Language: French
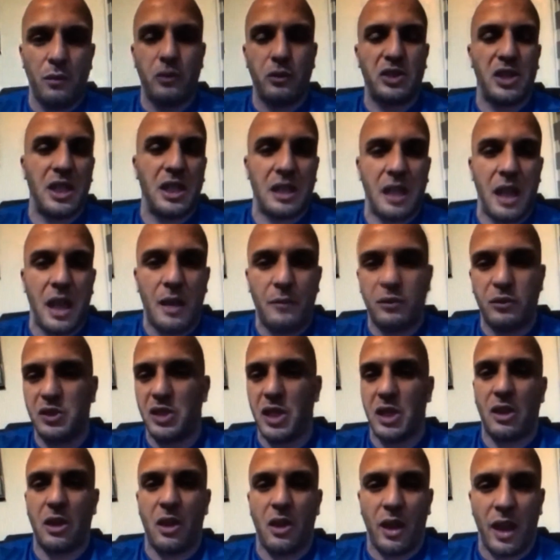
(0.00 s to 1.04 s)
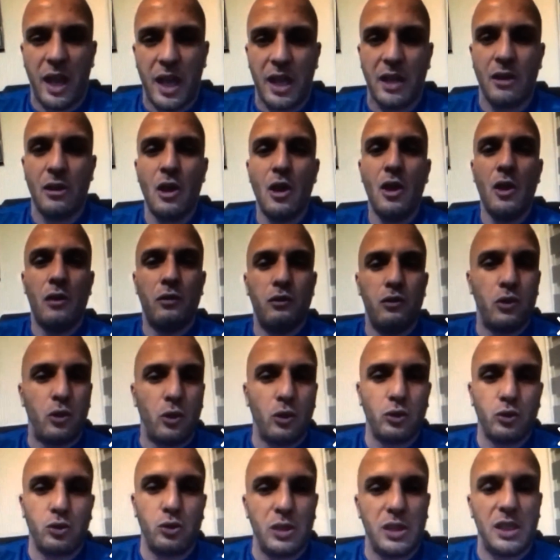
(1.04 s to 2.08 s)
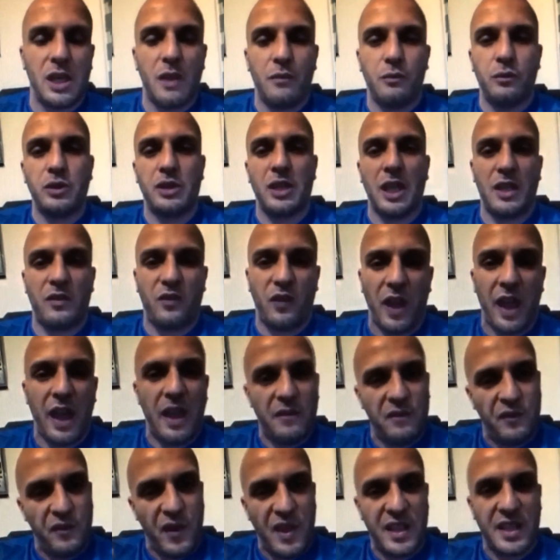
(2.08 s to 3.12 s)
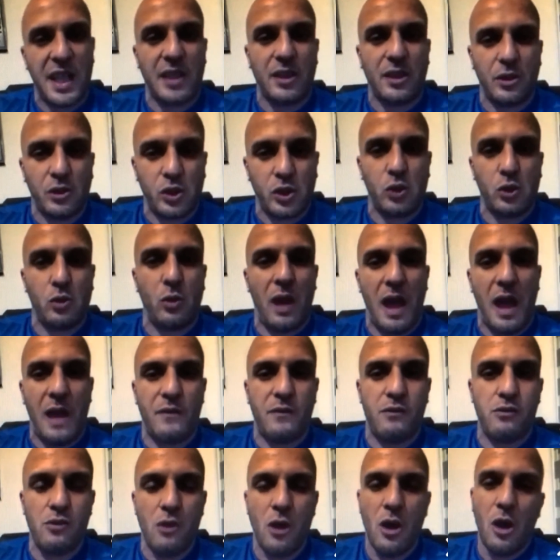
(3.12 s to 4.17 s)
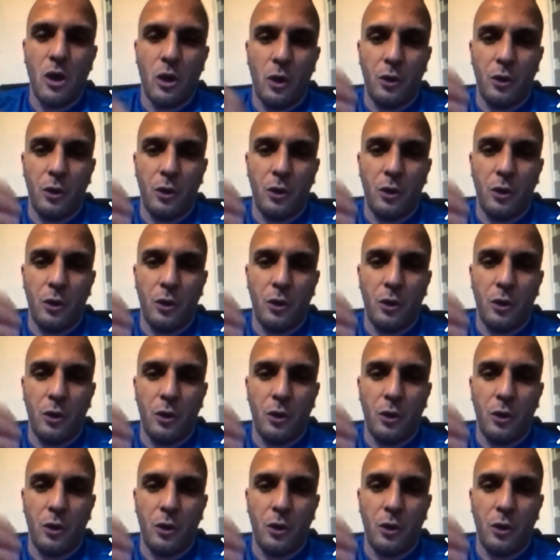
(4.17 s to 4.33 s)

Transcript: Vous êtes là, vous êtes en règle, vous conduisez, vous êtes frais, faites attention à vous.